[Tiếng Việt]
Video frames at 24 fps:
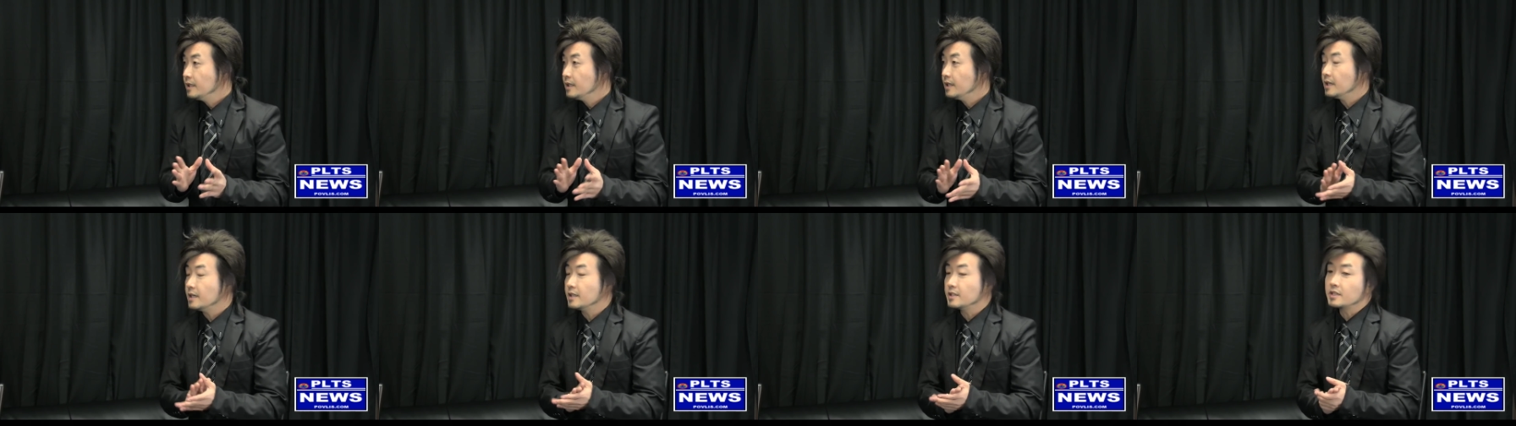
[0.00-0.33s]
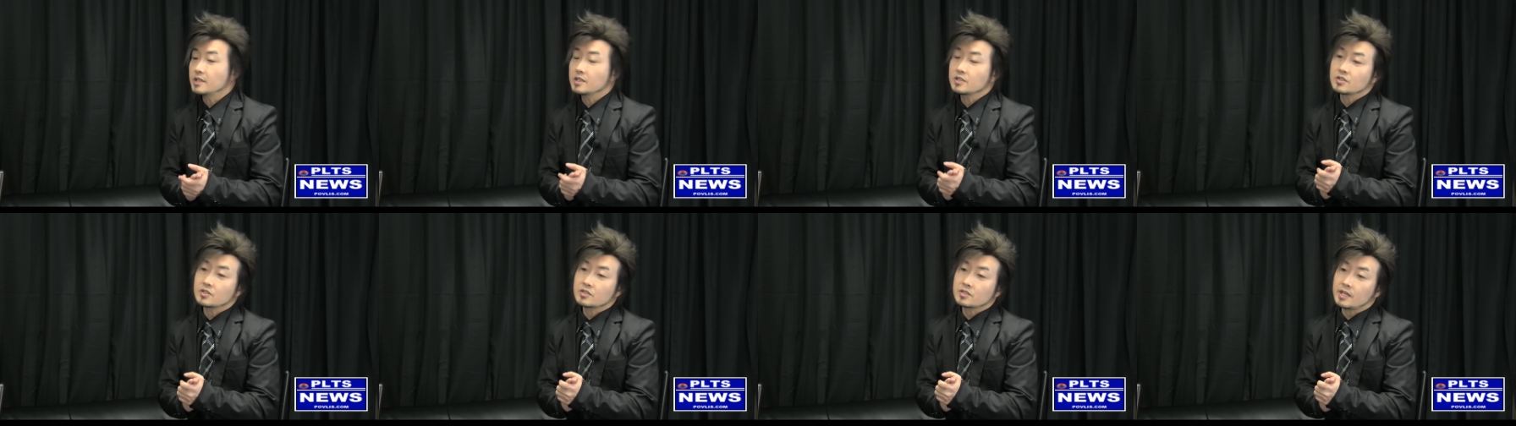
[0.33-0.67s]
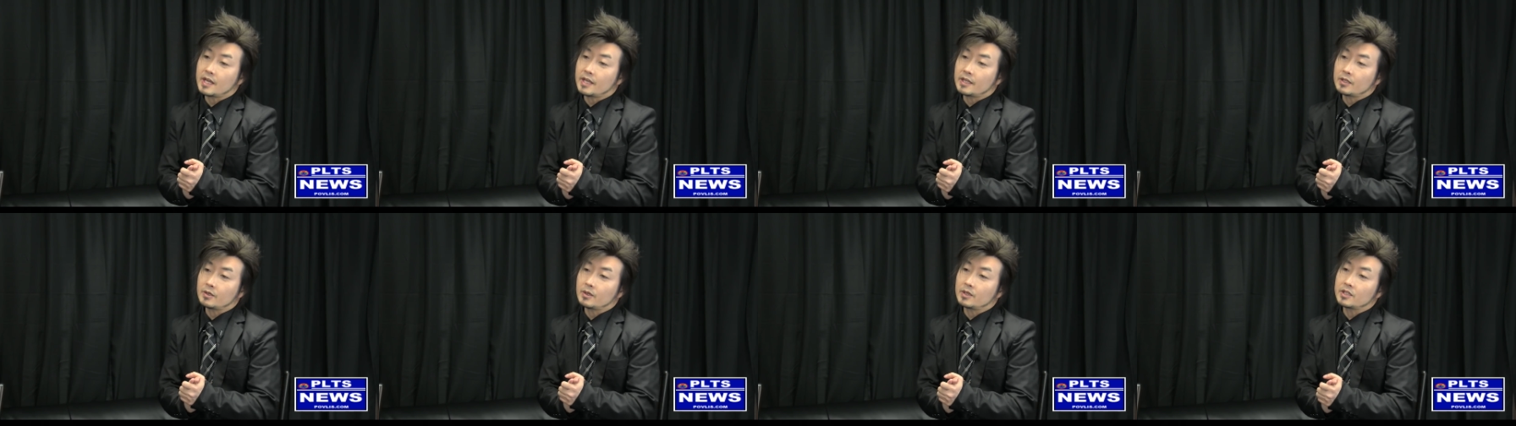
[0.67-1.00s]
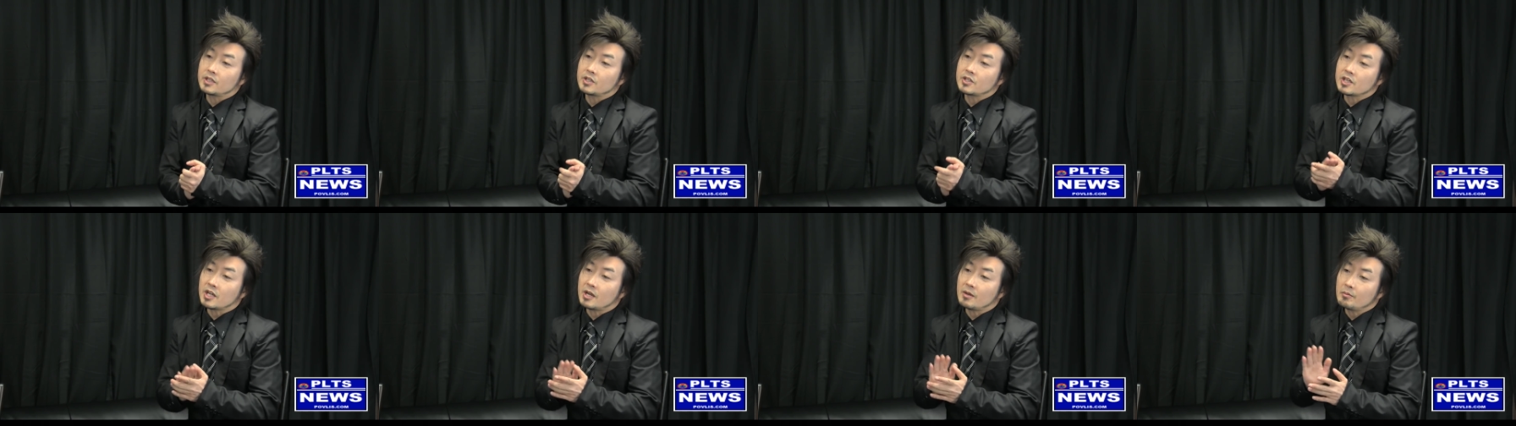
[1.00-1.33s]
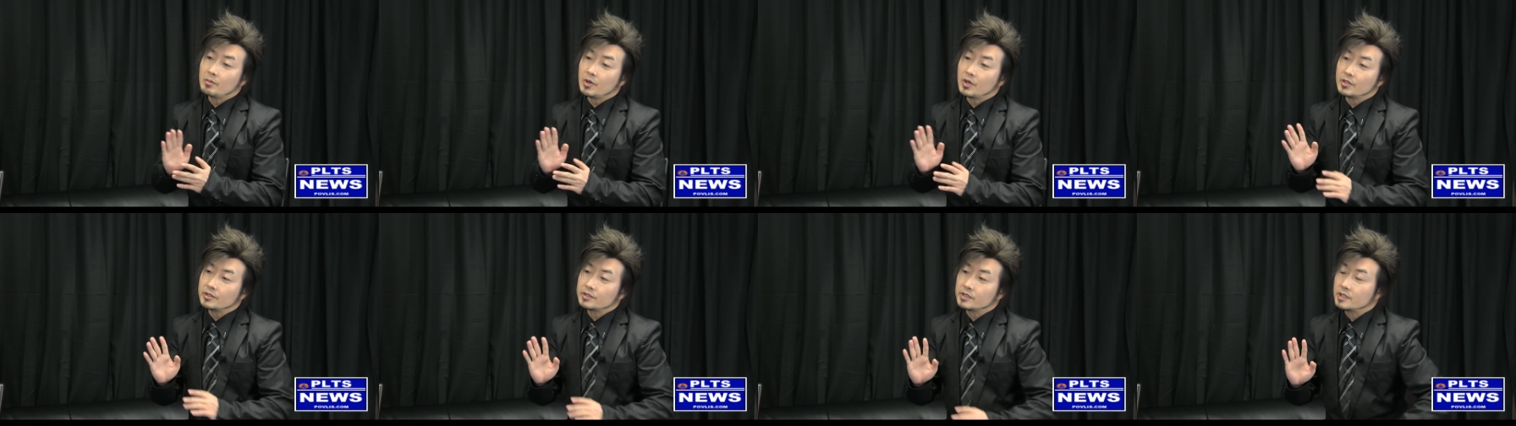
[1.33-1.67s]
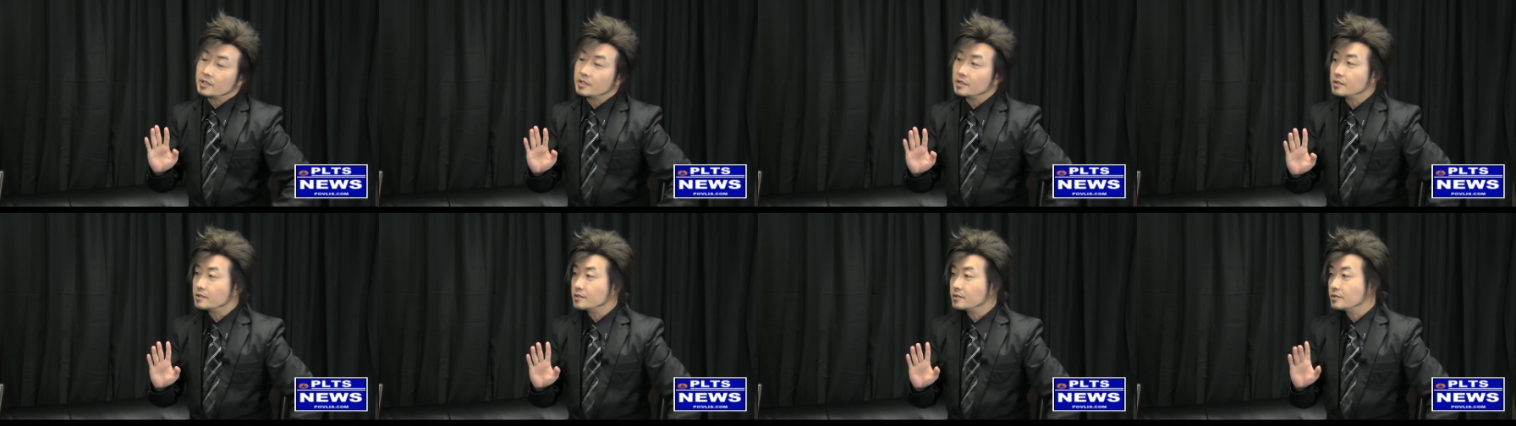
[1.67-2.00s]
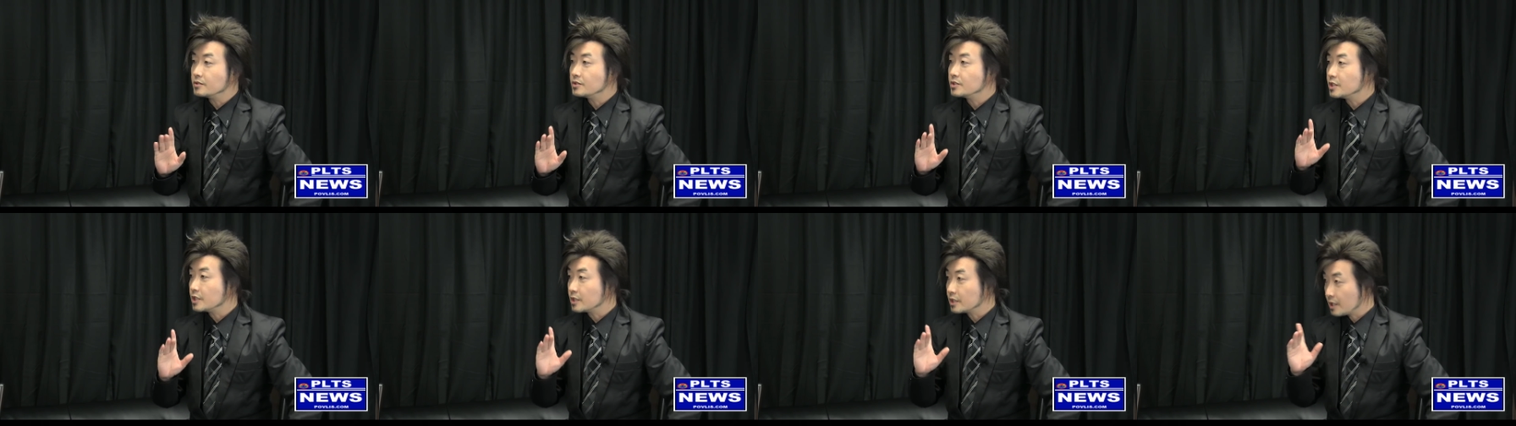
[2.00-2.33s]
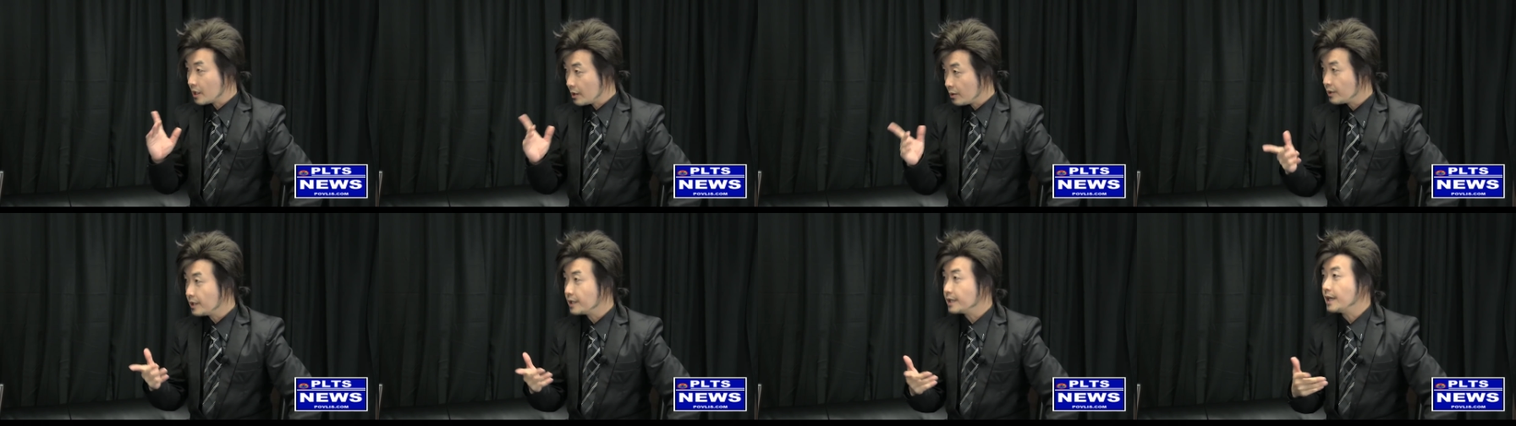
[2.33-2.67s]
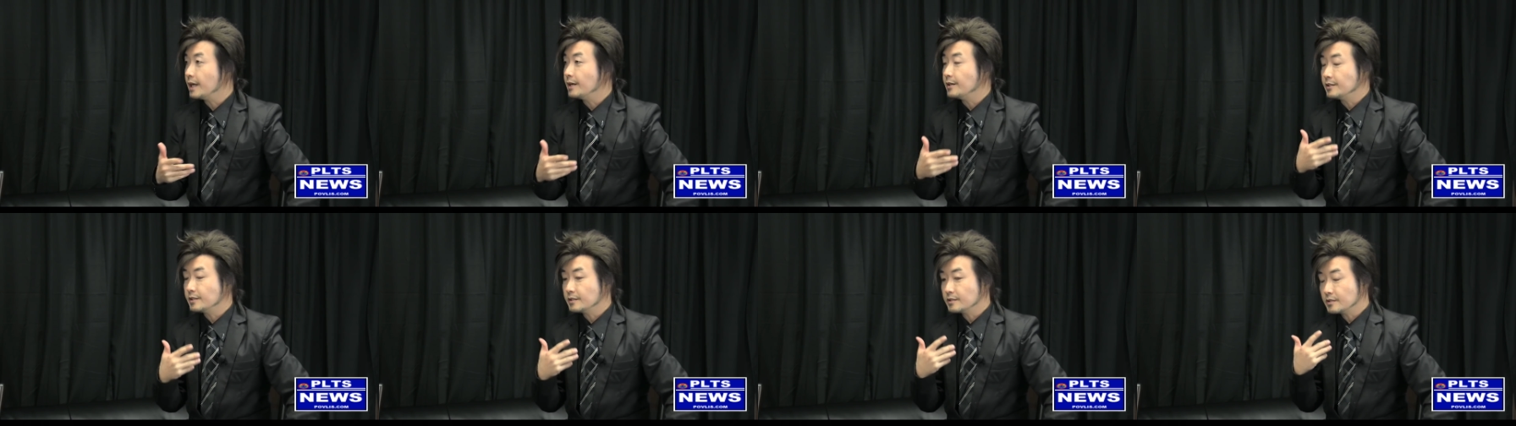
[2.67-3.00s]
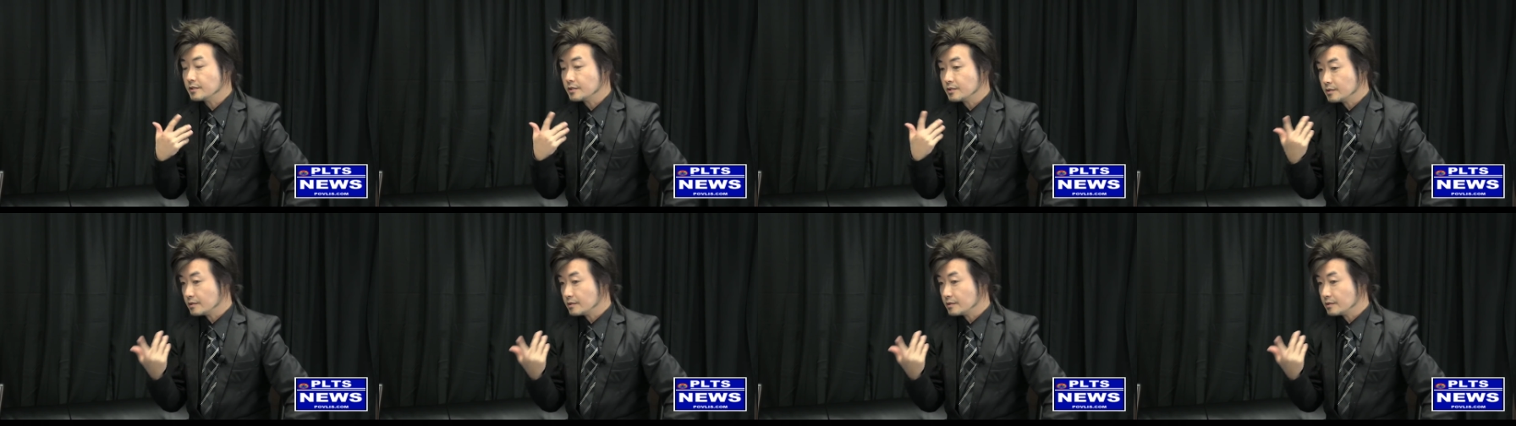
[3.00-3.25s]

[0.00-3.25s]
ở ờ, chỉ sai to thì sam lo thì nữ chỉ tao là dạ nữ